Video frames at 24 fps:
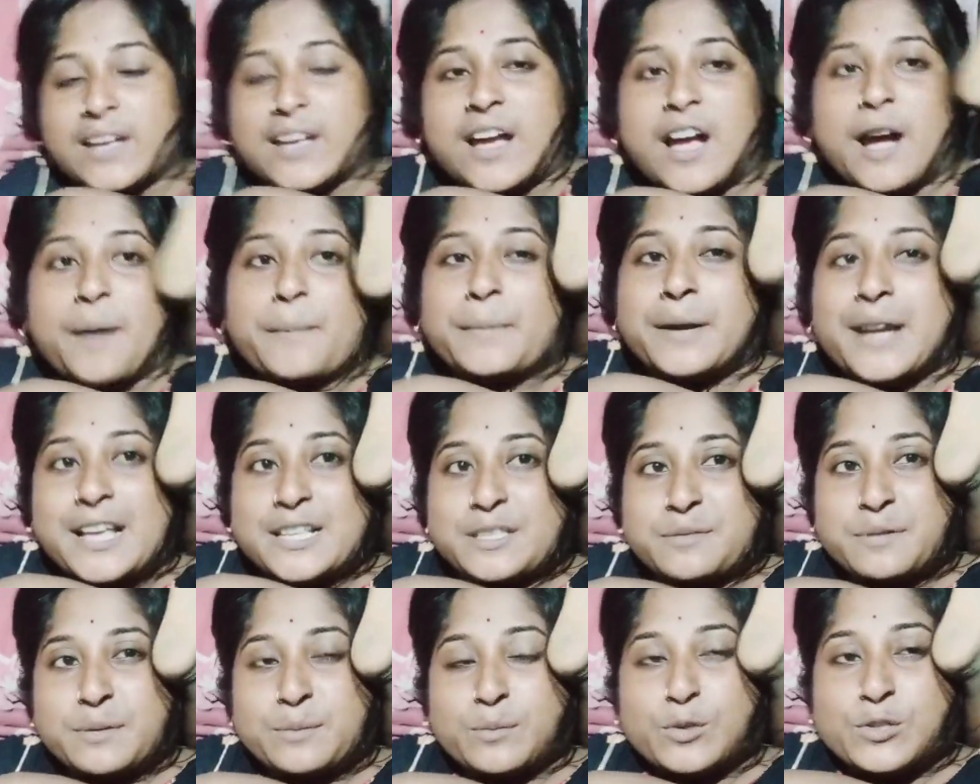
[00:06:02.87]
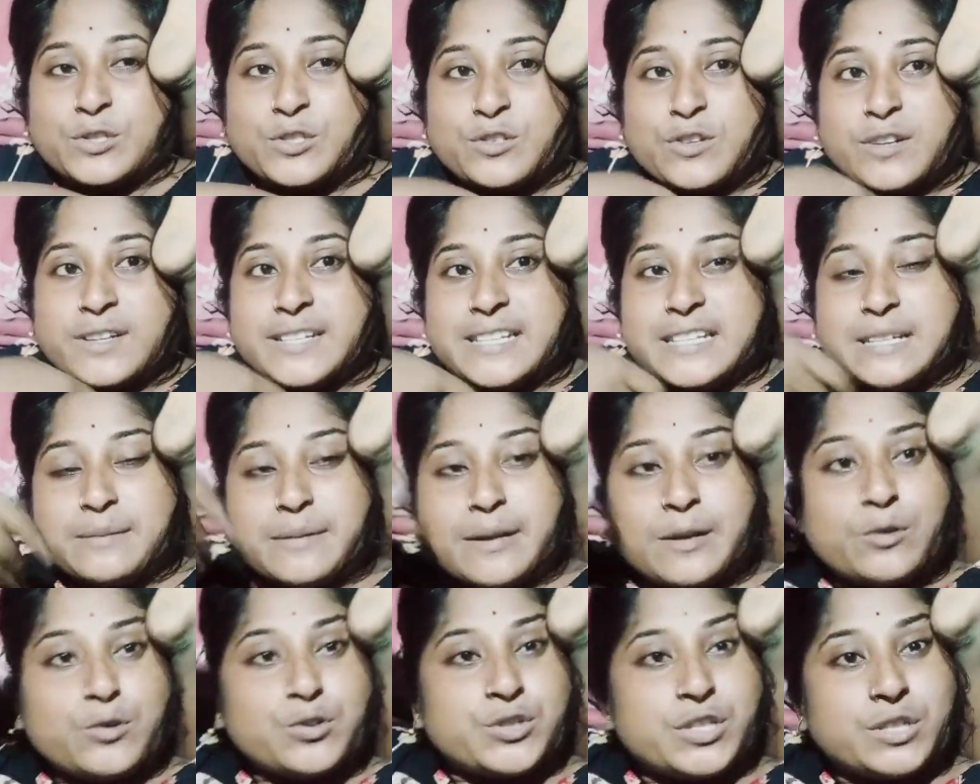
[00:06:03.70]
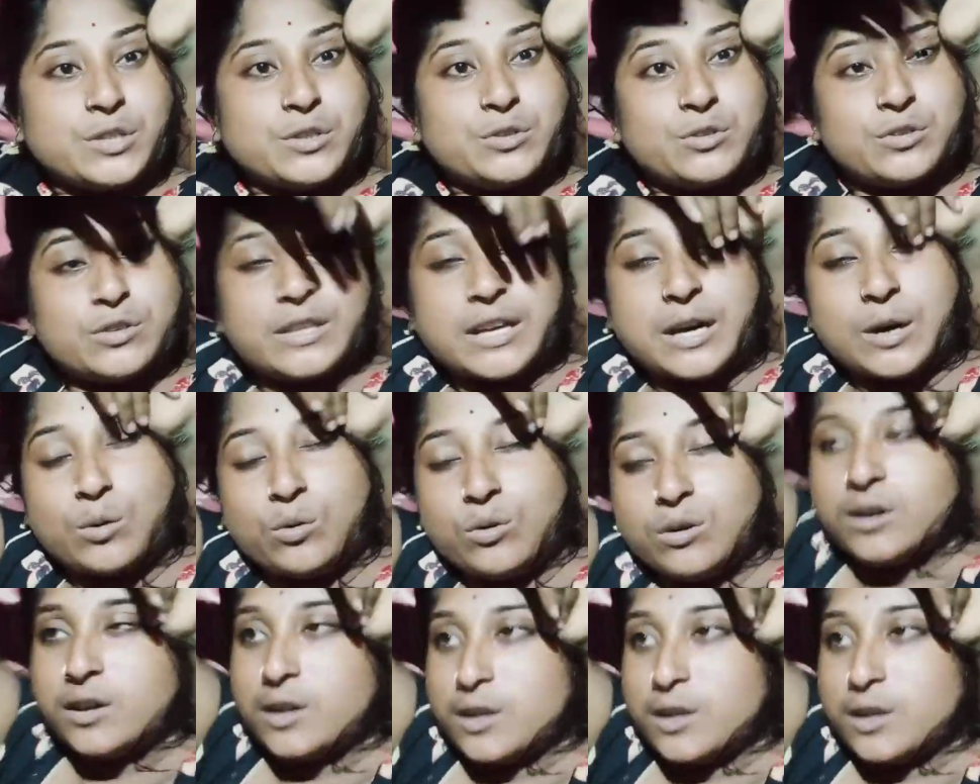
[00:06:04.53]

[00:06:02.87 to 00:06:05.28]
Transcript: আমার হাজব্যান্ড বলছিল ডিম আলু সিদ্ধ দাও